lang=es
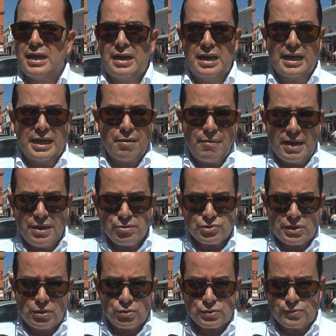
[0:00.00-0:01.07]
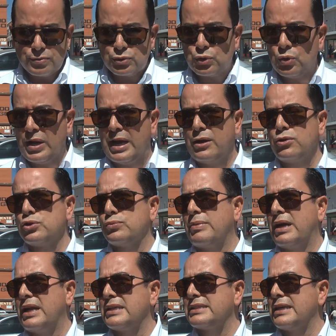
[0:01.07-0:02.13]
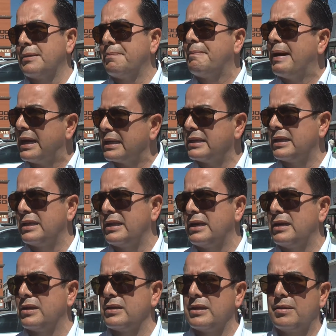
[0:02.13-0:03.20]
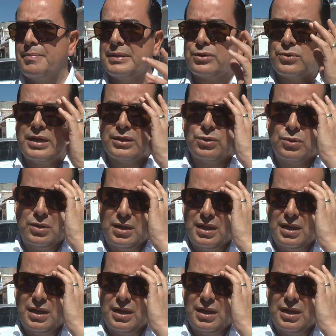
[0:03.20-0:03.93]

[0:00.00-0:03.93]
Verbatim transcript: en la que varios de los funcionarios van a ser parte del patronato.